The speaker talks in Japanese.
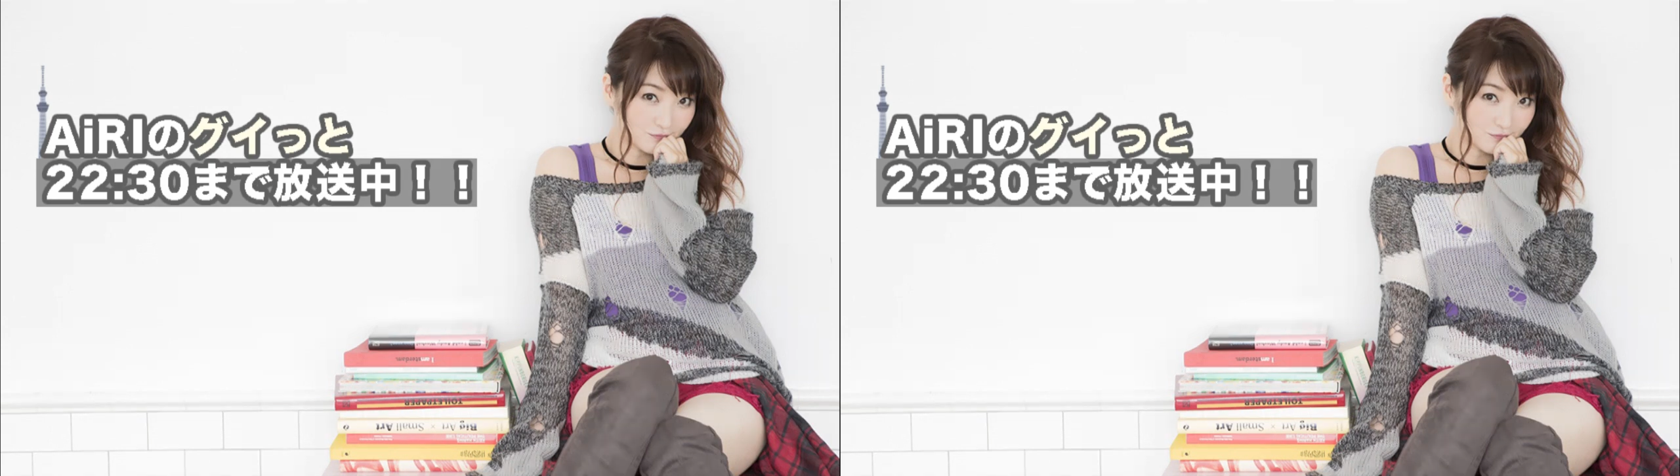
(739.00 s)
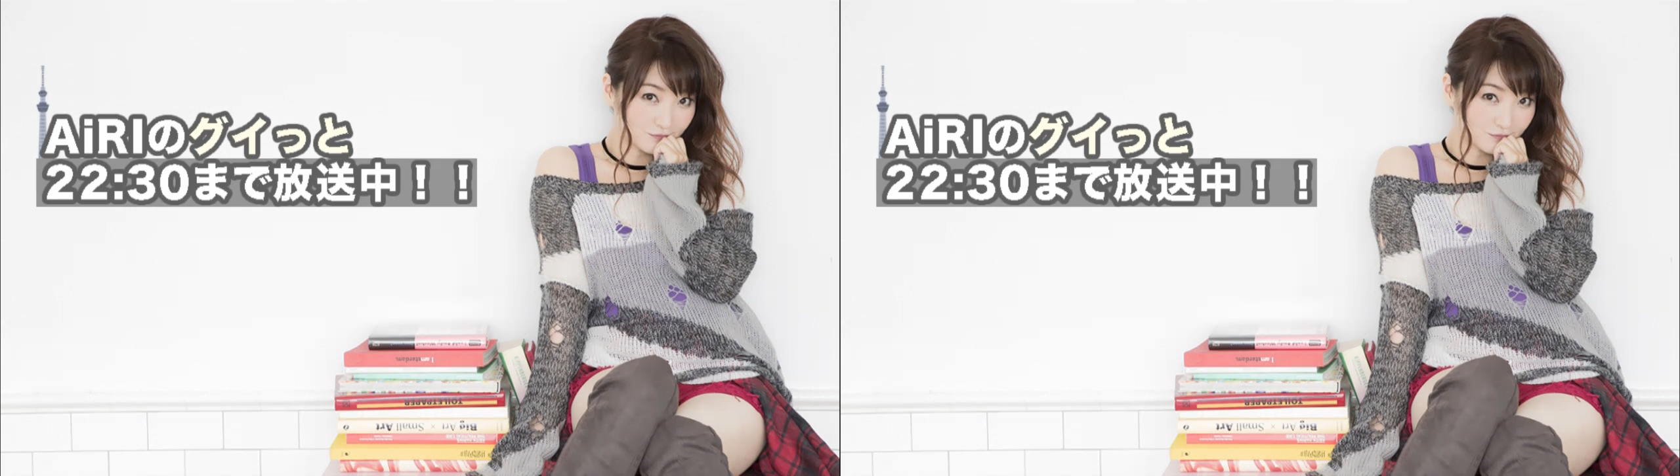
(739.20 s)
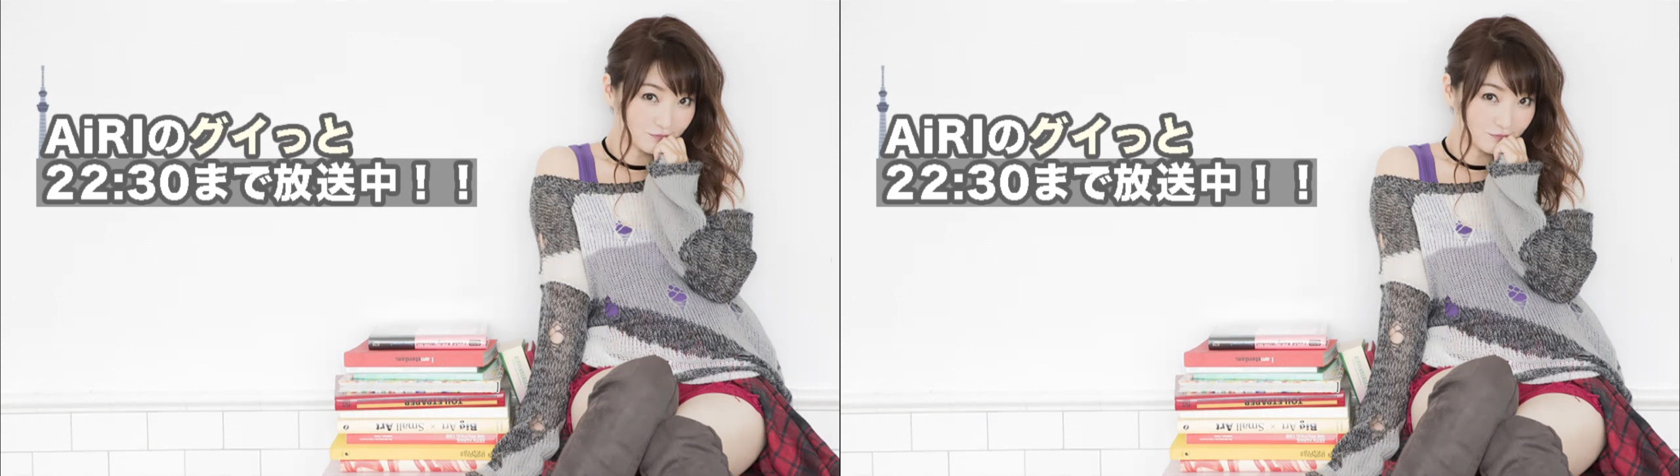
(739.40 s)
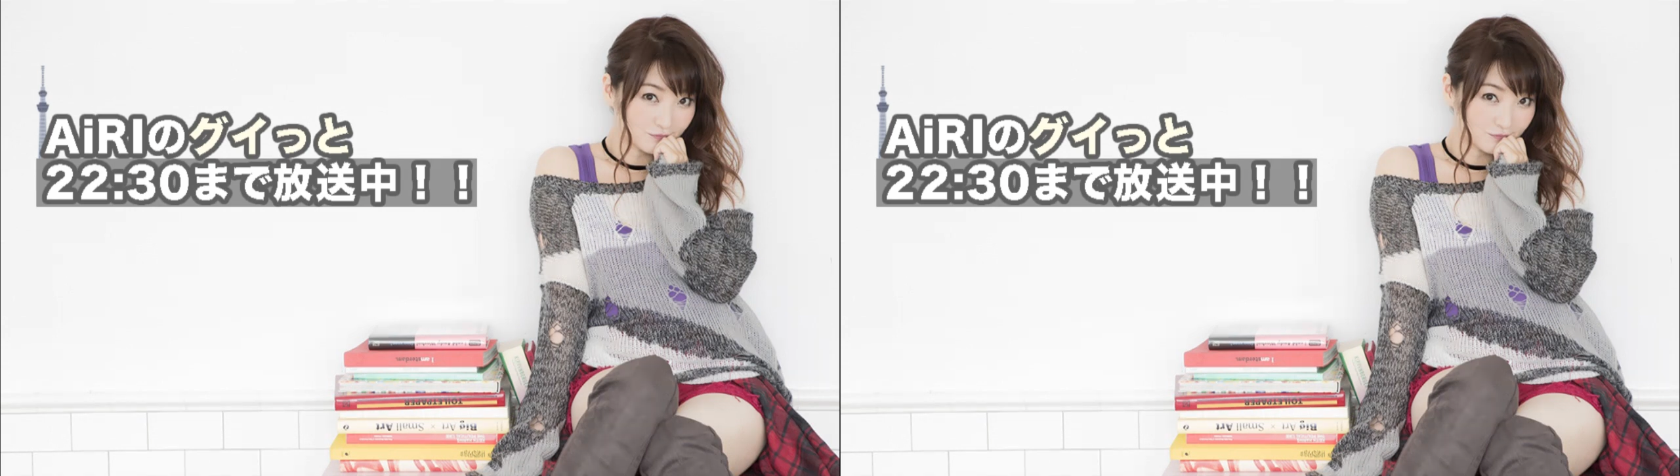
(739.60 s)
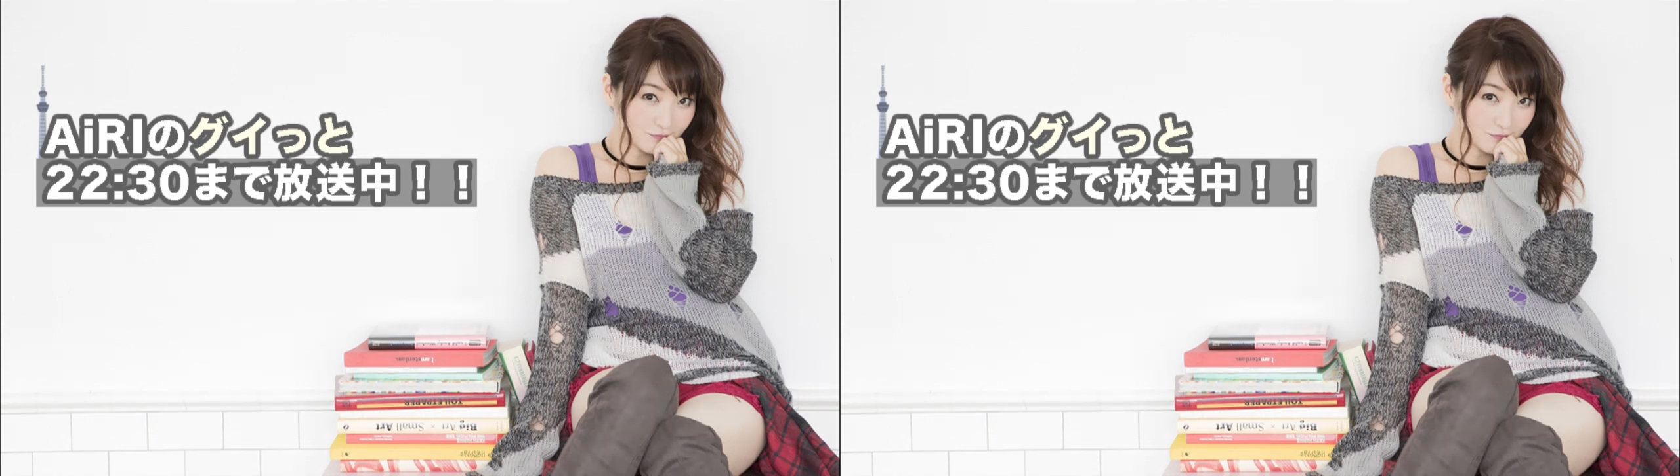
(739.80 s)
じゃな
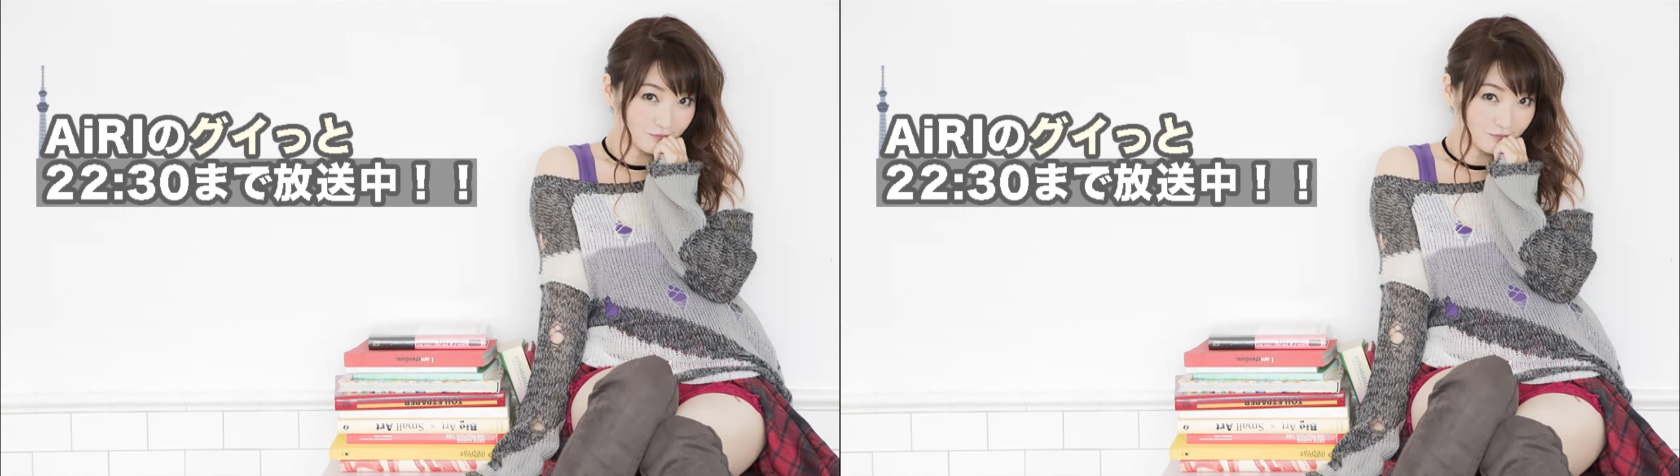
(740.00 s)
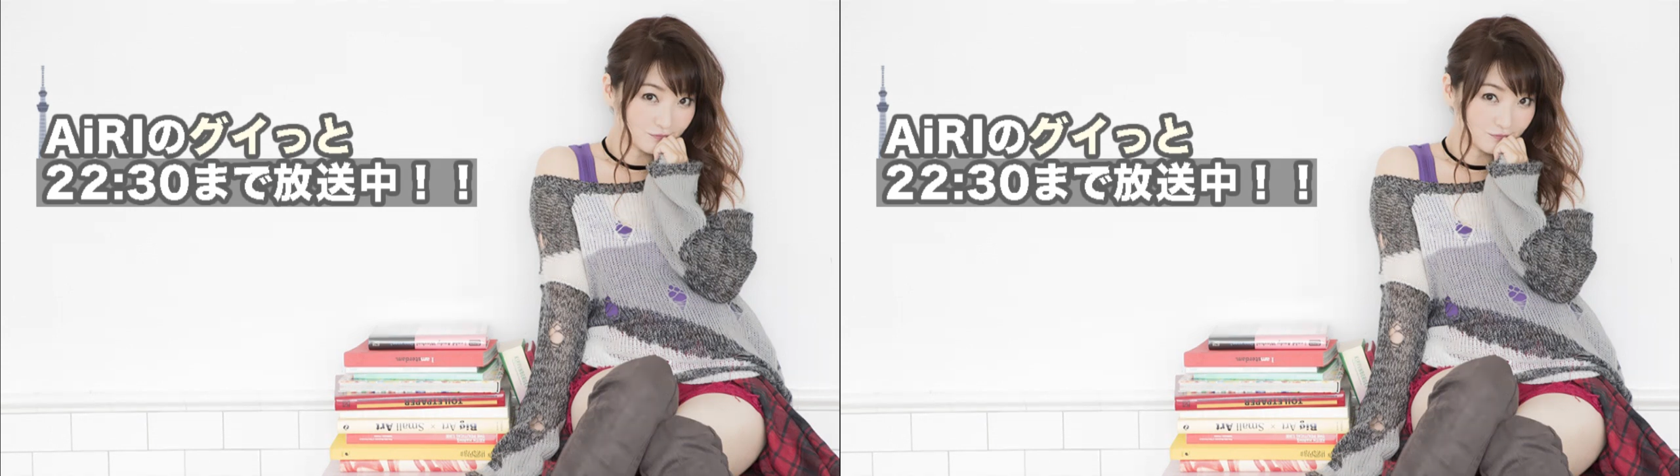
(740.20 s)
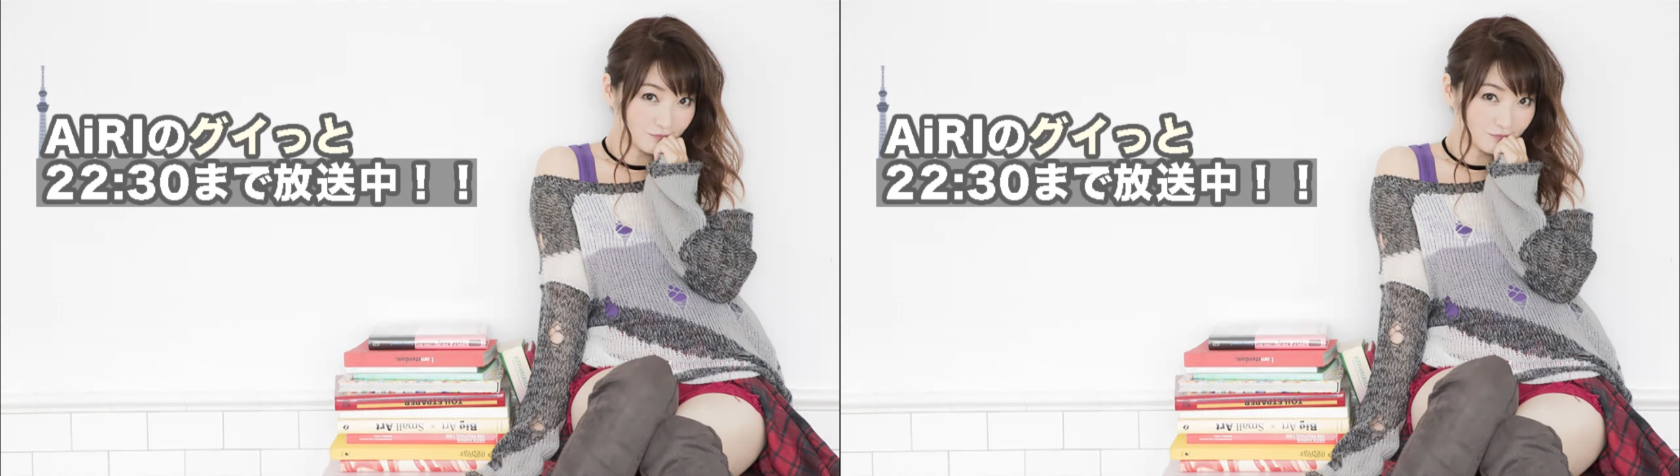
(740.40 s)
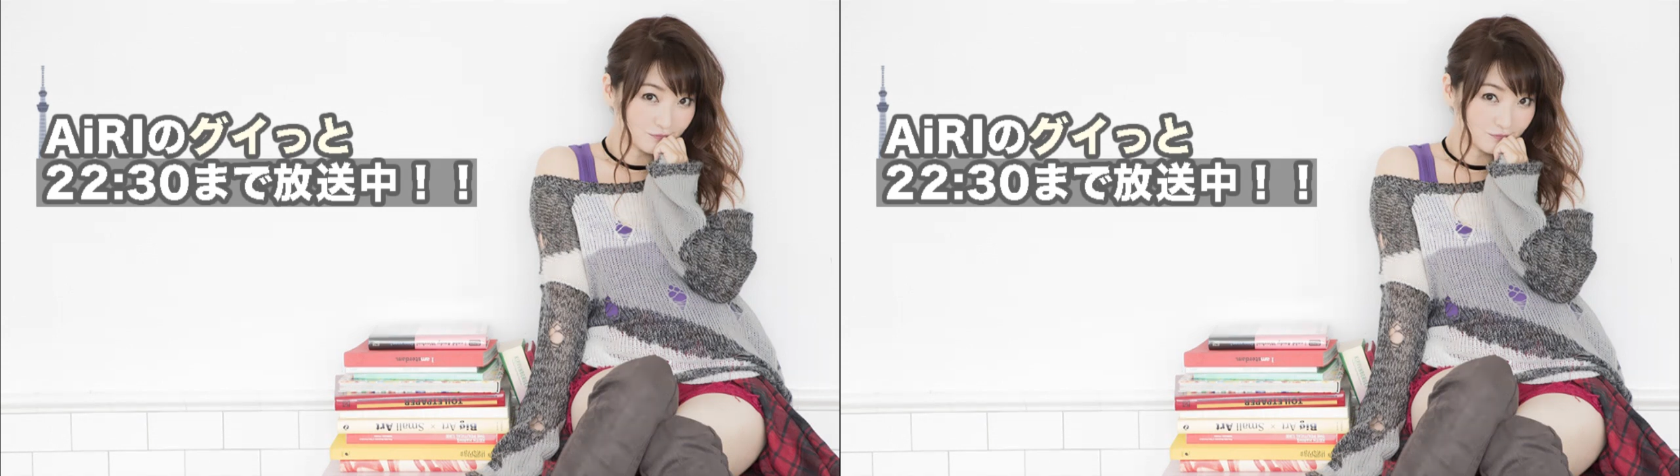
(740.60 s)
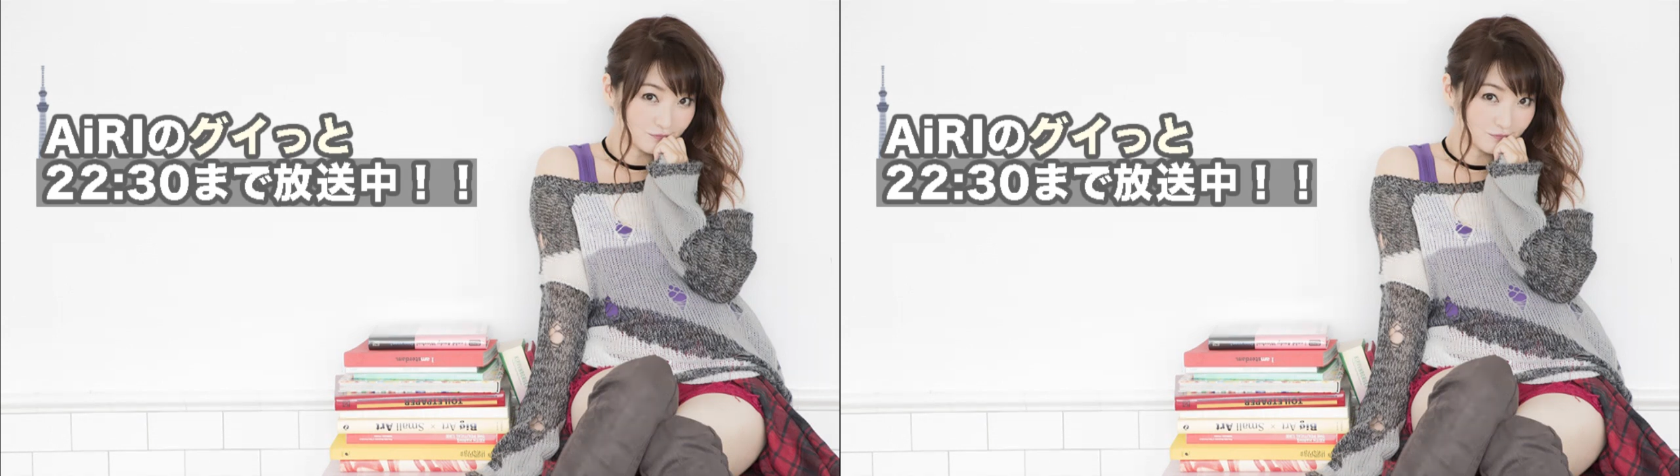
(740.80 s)
い、それって
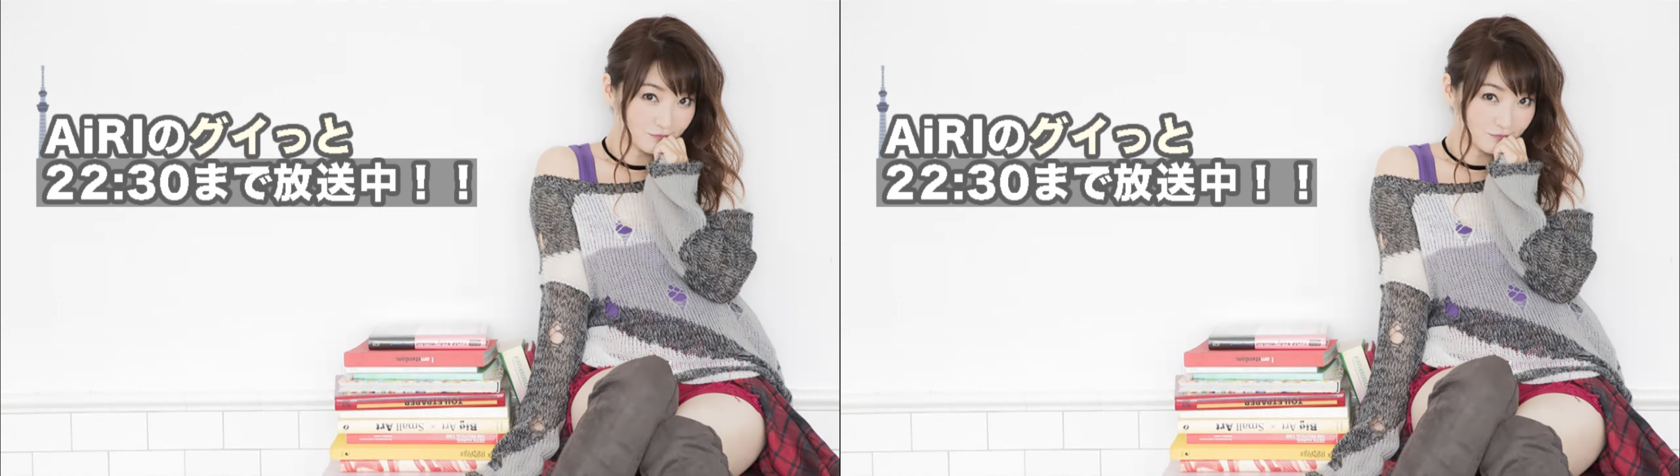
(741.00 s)
昭和